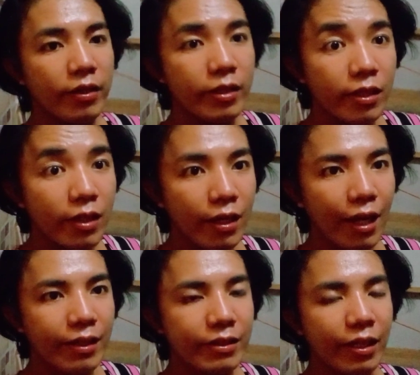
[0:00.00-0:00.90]
tingnan lang
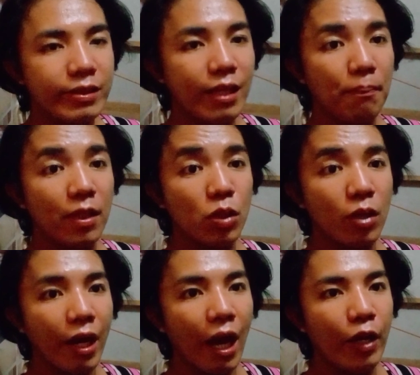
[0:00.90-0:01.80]
natin guys i update ko na
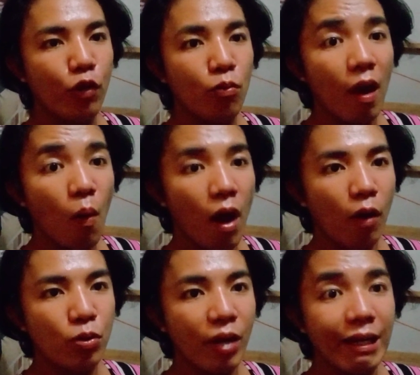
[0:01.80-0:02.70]
lang kayo kung makuha
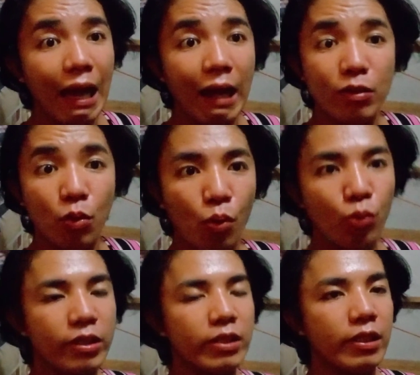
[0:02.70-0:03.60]
ko yung kailangan kong
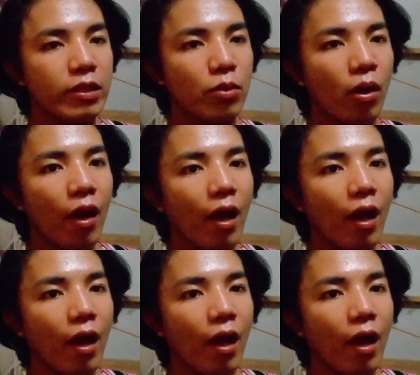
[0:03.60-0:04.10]
kunin dito